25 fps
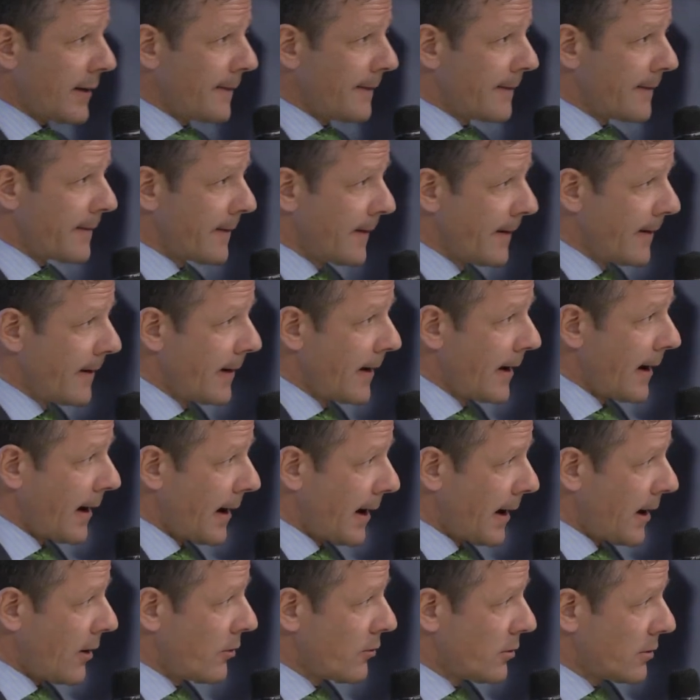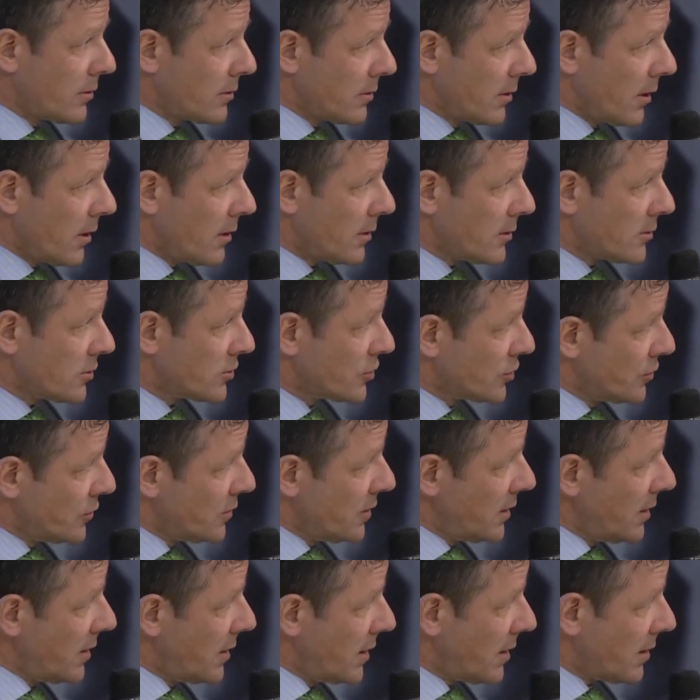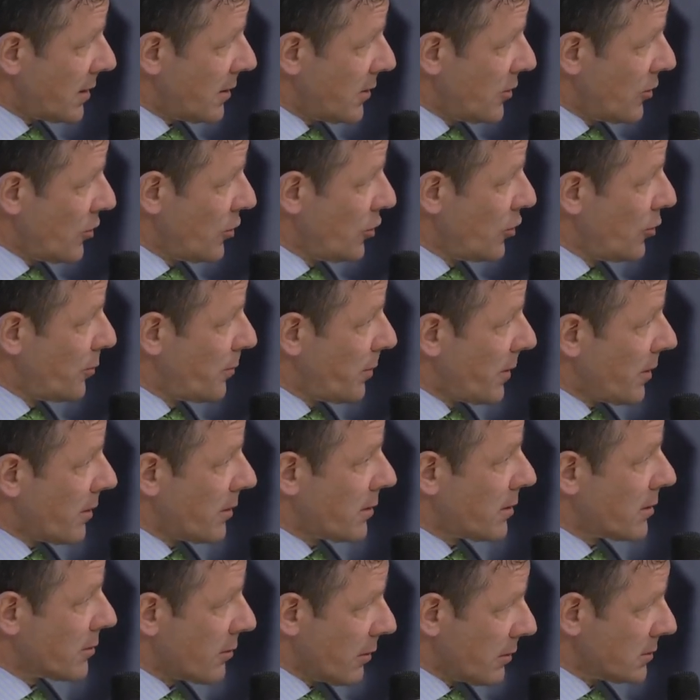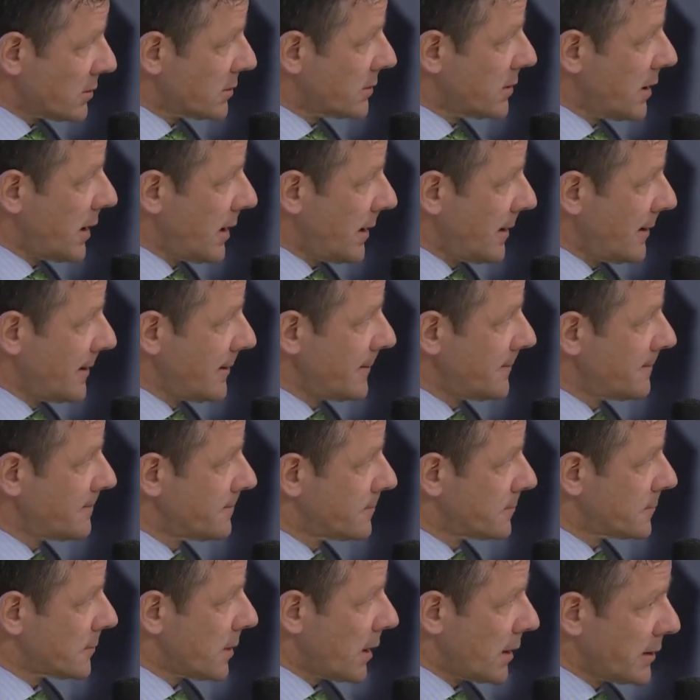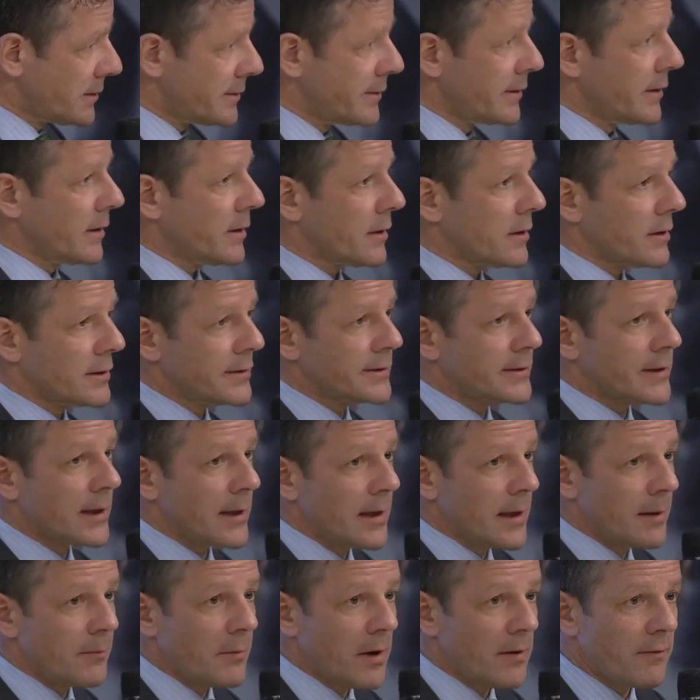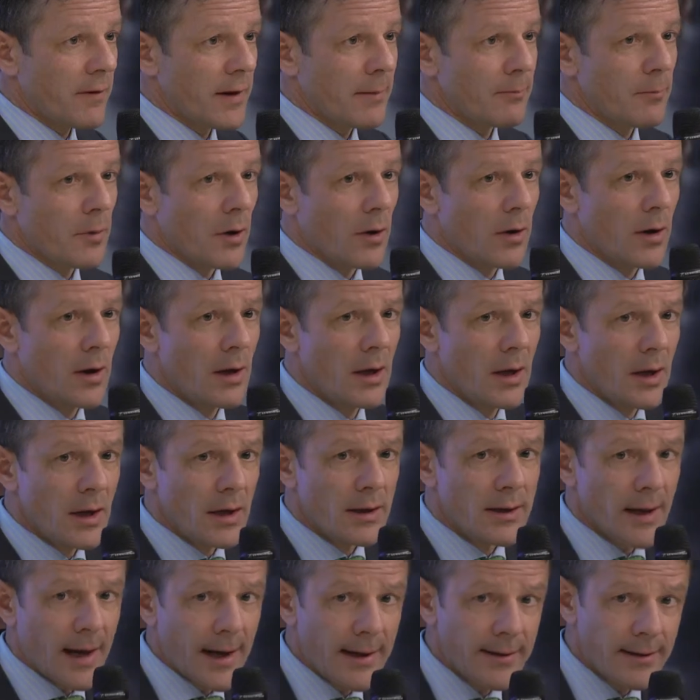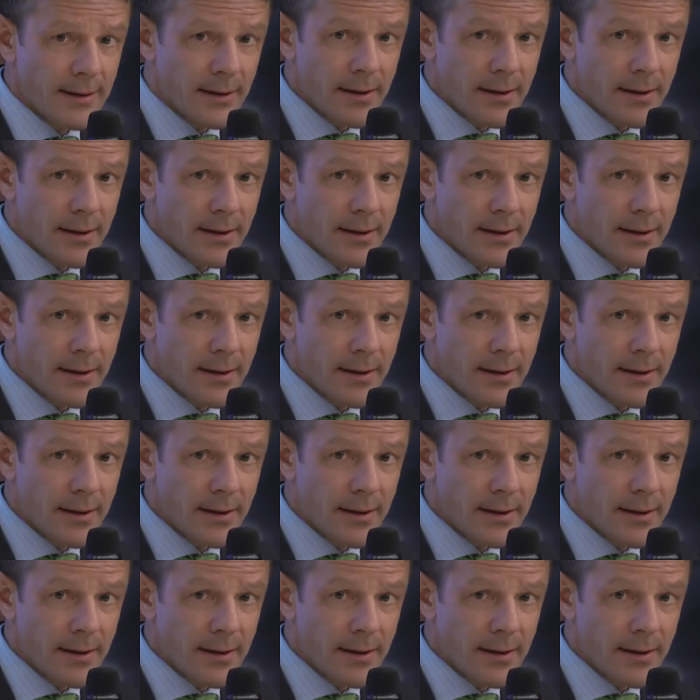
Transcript: haben, auch nachstudieren über Cross-Selling. Das ist sicher ein Thema. Wenn man in einem